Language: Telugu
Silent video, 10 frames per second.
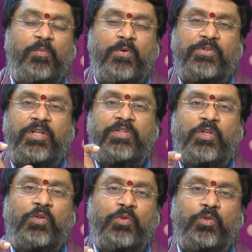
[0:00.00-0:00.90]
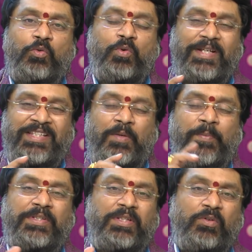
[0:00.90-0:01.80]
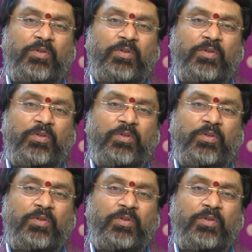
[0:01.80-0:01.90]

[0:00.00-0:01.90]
విమోచన జరుగుతూ ఒక సమస్యకు